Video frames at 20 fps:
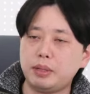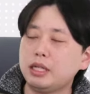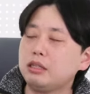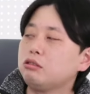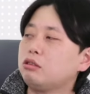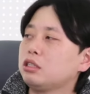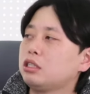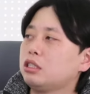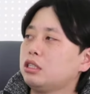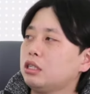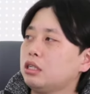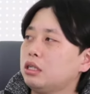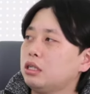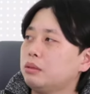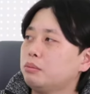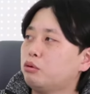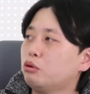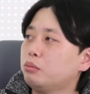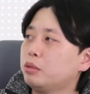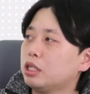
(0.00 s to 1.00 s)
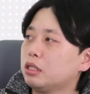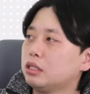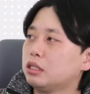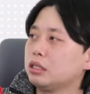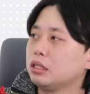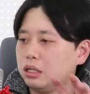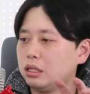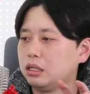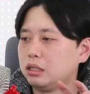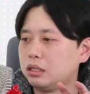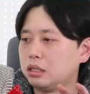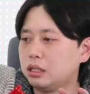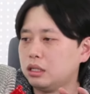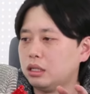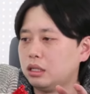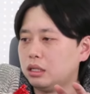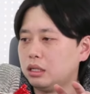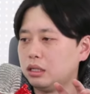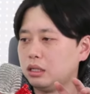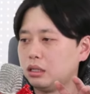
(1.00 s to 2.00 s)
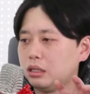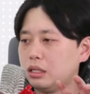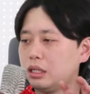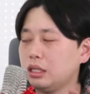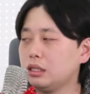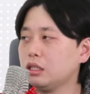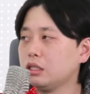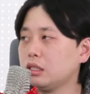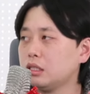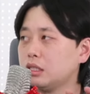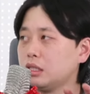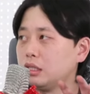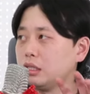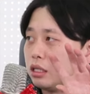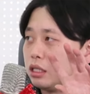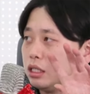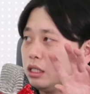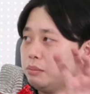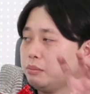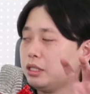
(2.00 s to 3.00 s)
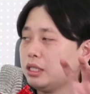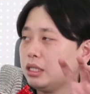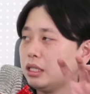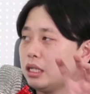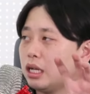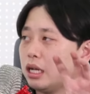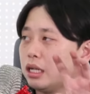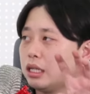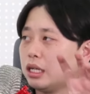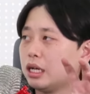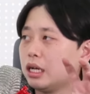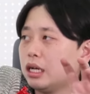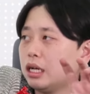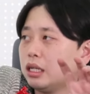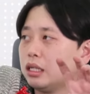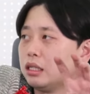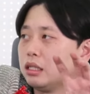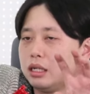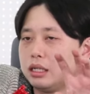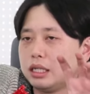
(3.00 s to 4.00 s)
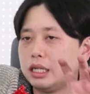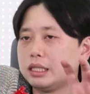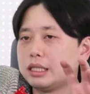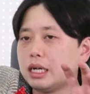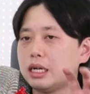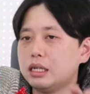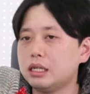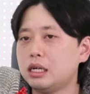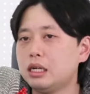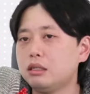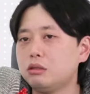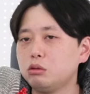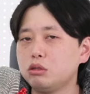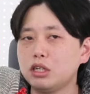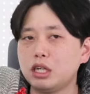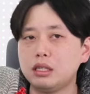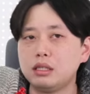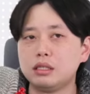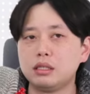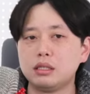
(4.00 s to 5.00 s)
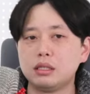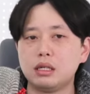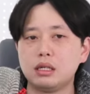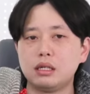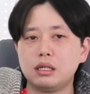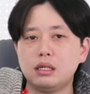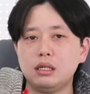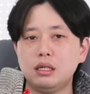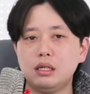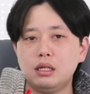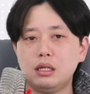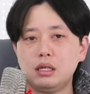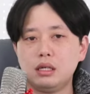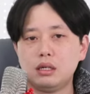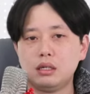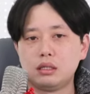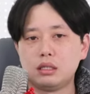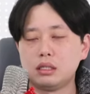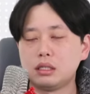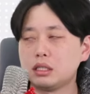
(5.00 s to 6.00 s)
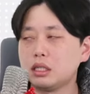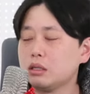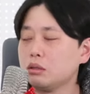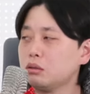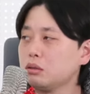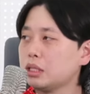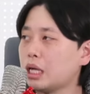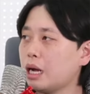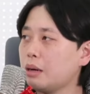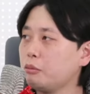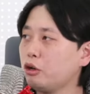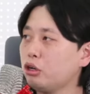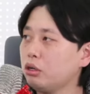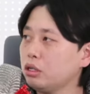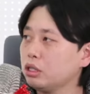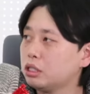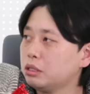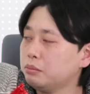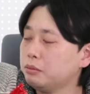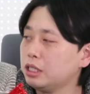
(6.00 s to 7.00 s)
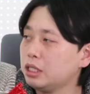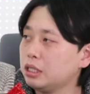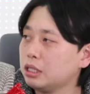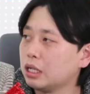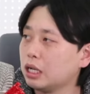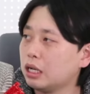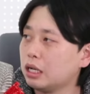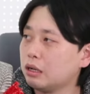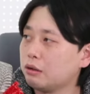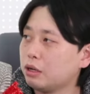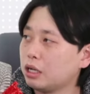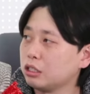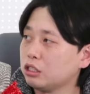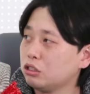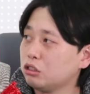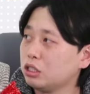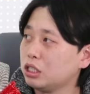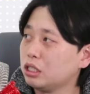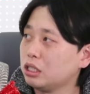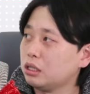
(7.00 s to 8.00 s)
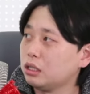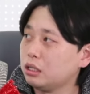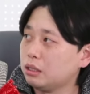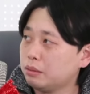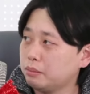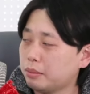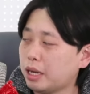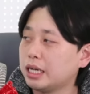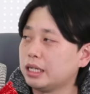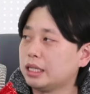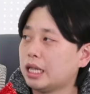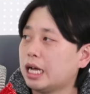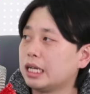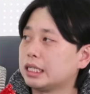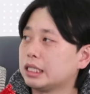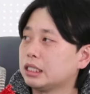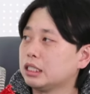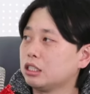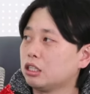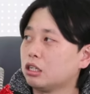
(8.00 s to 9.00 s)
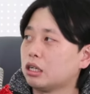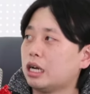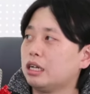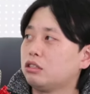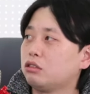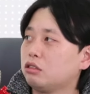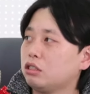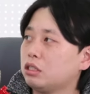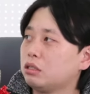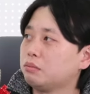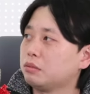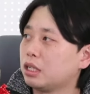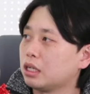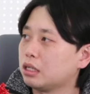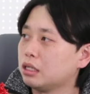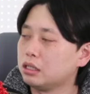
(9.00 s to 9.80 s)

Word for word: 패드워치에 보면은 이제 트레이더들이 금리에 대한 예상을 해둔 게 있는데 실제로 3월 금리 인하 확률이 많이 낮아진 걸 알 수 있습니다.